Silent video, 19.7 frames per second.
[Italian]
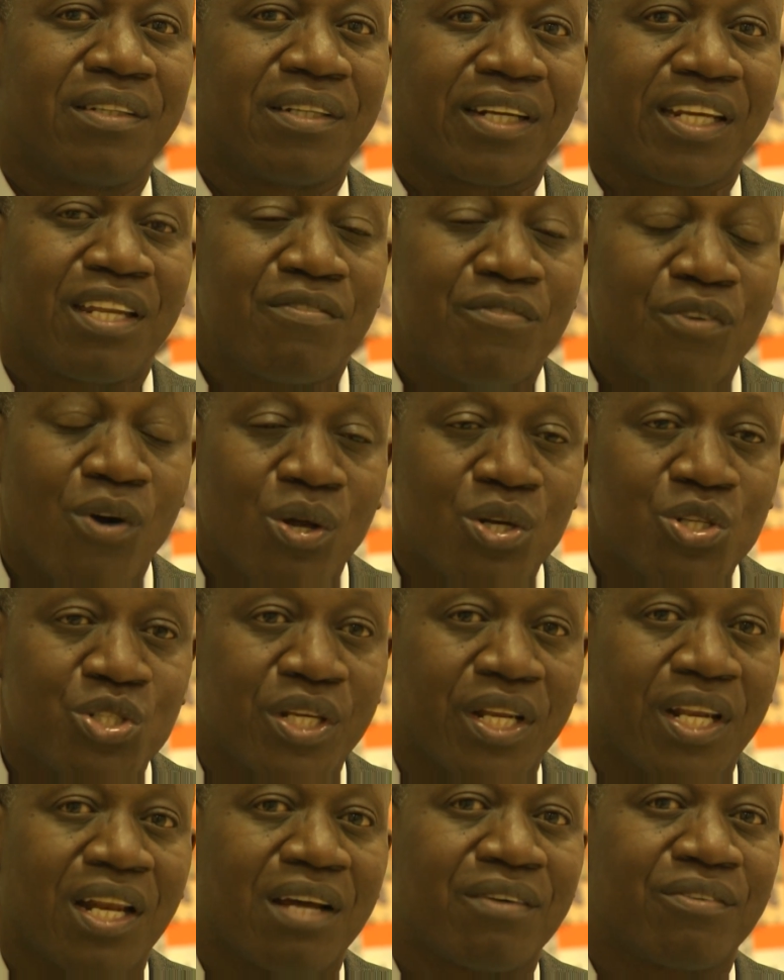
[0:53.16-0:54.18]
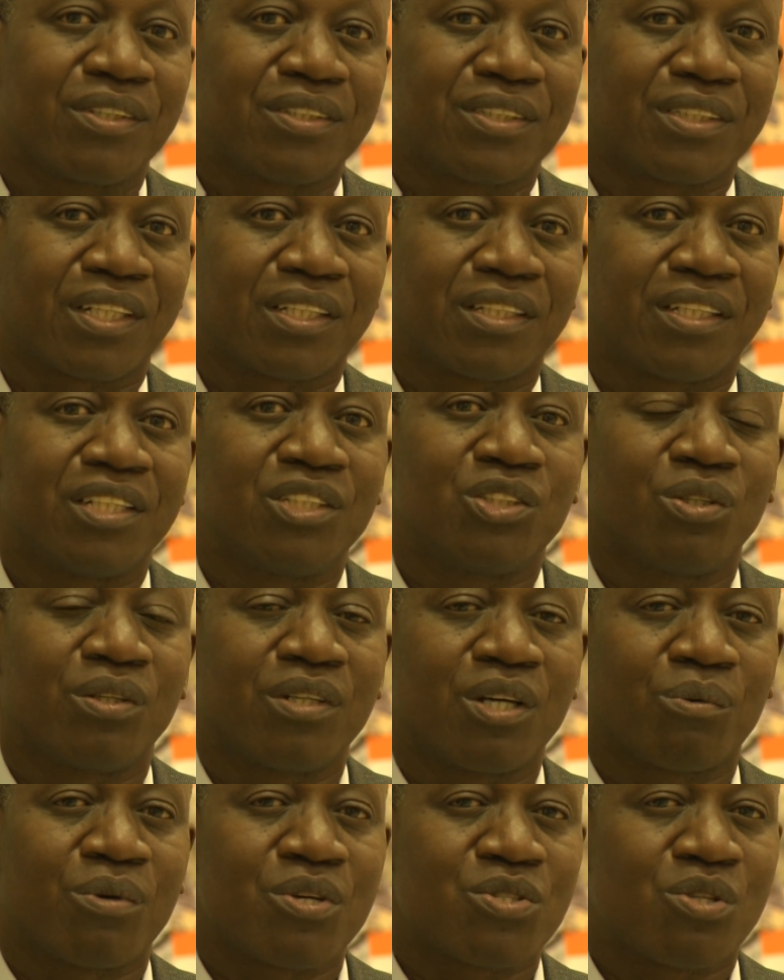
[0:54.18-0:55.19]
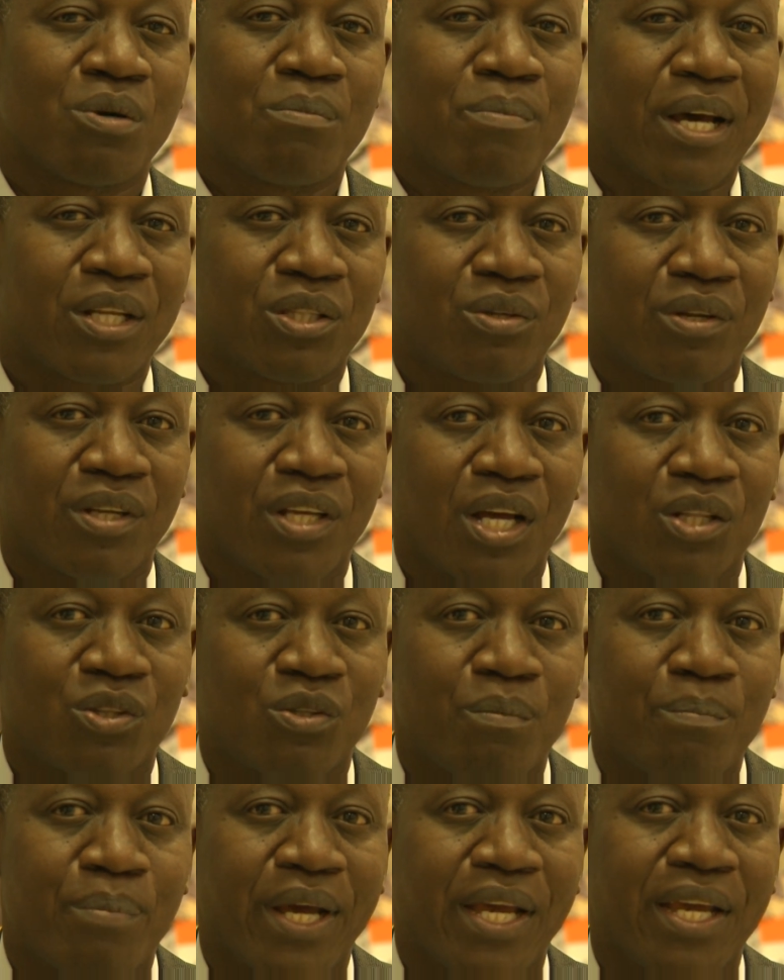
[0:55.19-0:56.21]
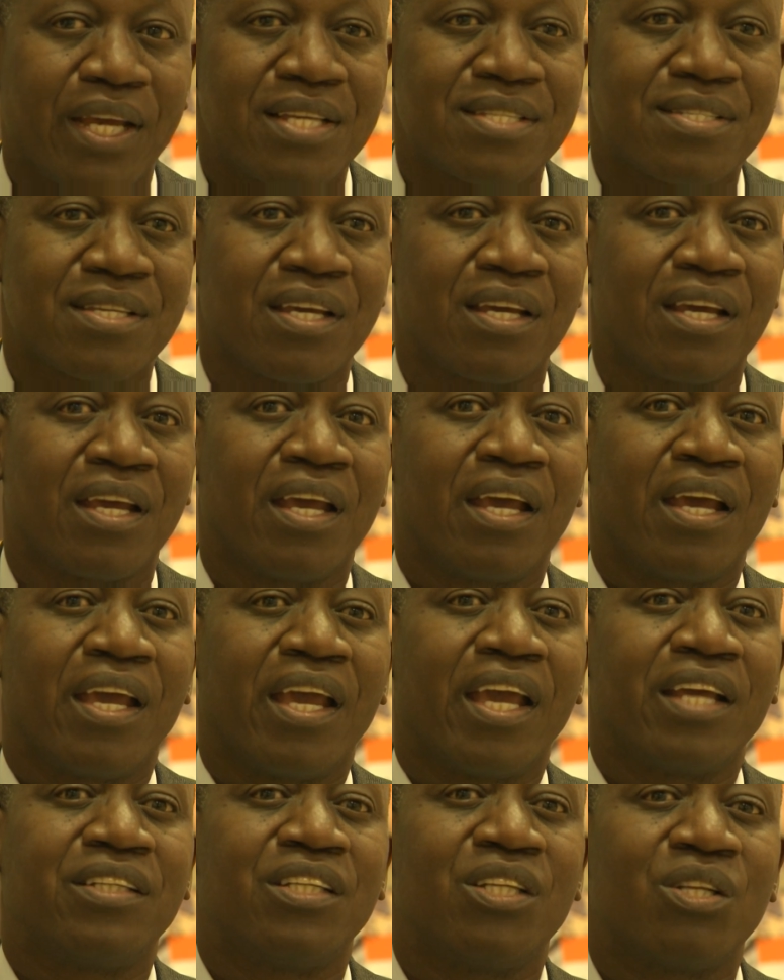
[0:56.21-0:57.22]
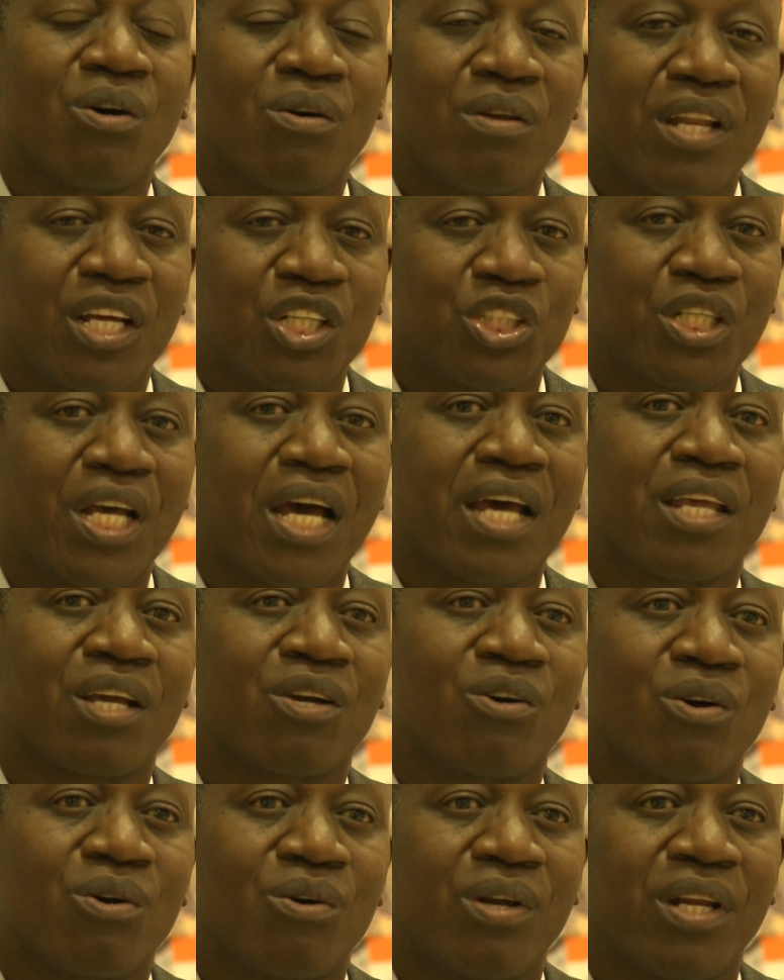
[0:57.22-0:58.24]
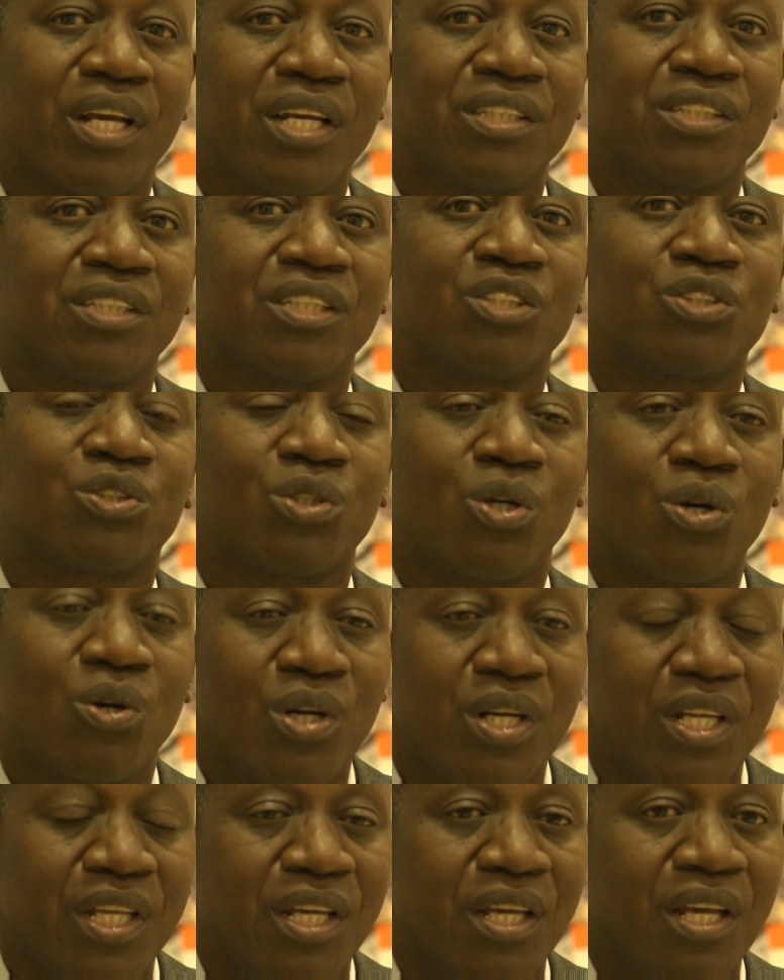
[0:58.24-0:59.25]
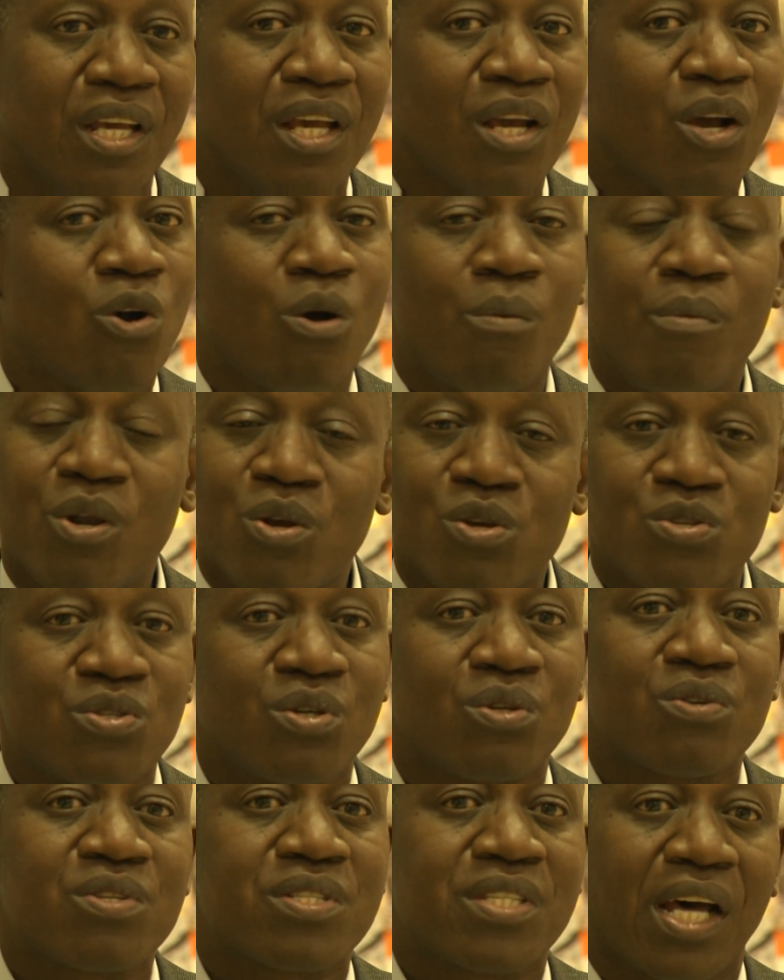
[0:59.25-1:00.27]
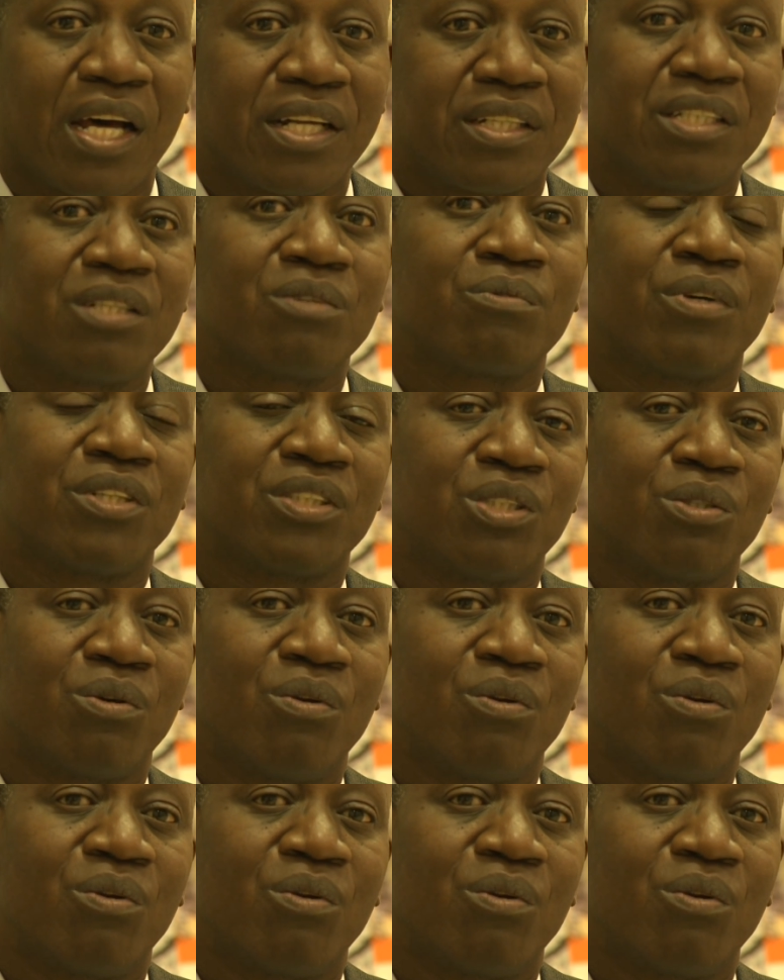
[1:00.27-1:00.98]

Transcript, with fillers: rivolgere la vostra attenzione a questo martoriato paese e di non lasciare i congolesi soli come lo sono stati in questi